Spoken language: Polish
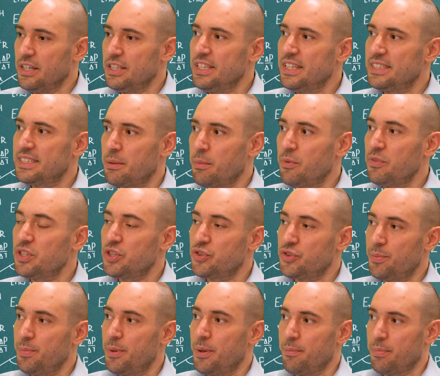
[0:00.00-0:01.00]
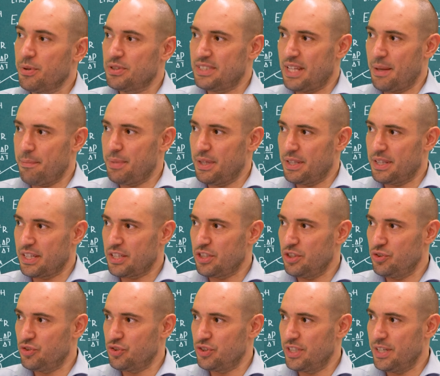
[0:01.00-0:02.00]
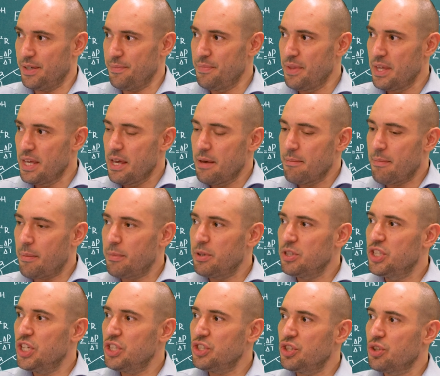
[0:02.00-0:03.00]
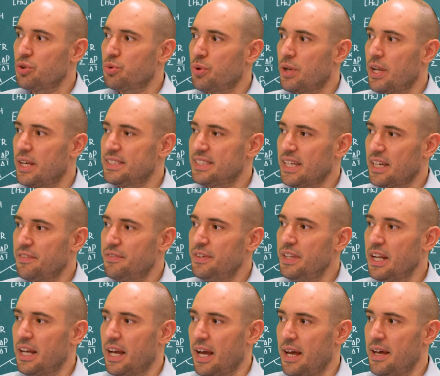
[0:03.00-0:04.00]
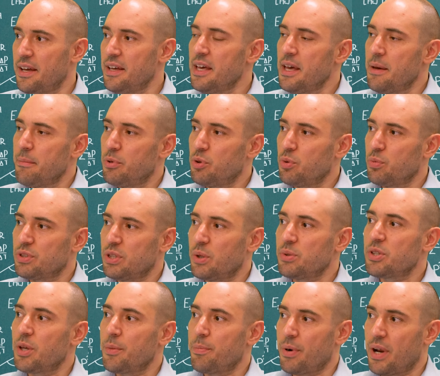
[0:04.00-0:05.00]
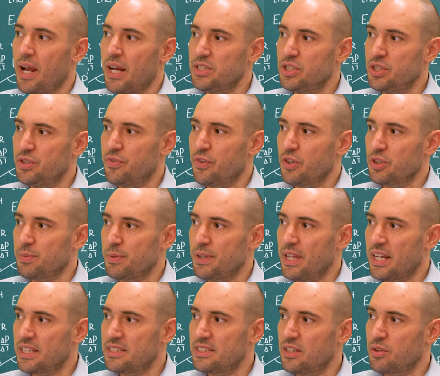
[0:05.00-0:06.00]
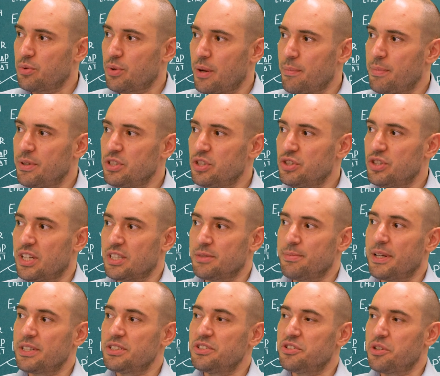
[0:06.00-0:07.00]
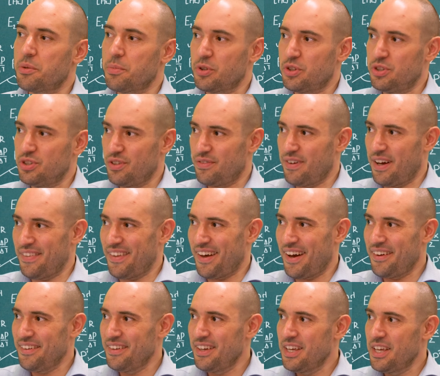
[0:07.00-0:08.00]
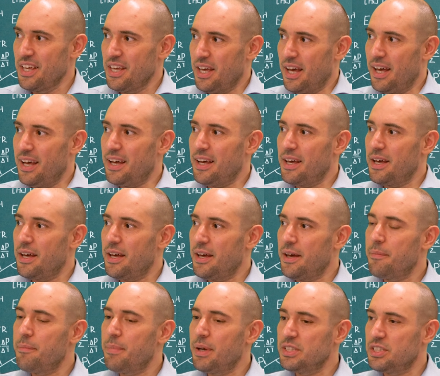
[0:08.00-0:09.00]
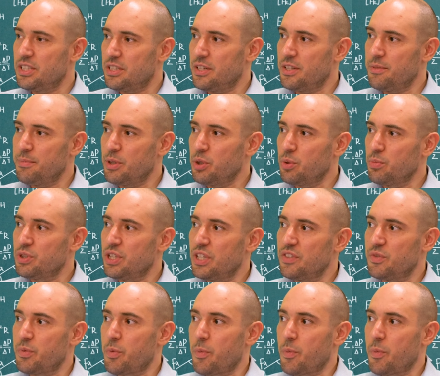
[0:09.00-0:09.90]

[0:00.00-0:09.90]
niesamowicie szybkim postępie technicznym. Mamy dzieci, które za chwilkę będą musiały sobie poradzić w gospodarce, która będzie coraz bardziej zrobotyzowana, e, będzie, będą musieli